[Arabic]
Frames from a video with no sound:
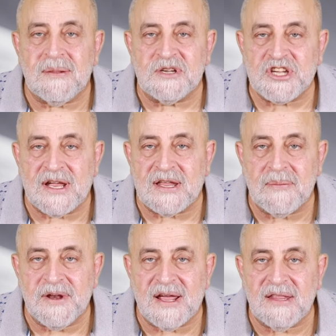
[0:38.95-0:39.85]
لمشاكل
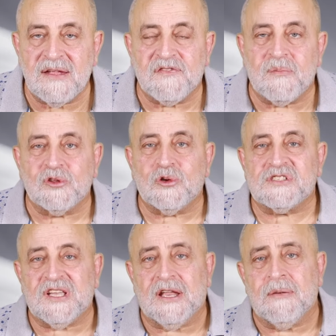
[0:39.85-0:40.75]
كبيره جدا في موضوع
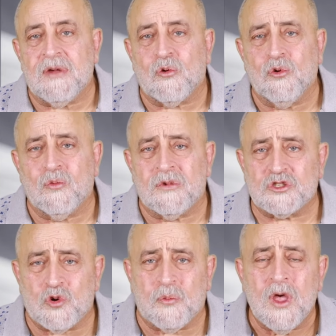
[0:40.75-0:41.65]
السحر المأكول
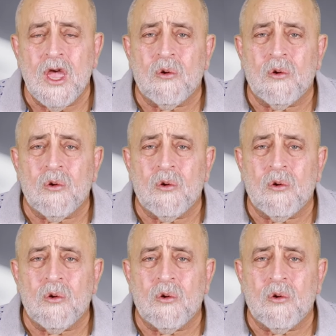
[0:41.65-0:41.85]
والمشروب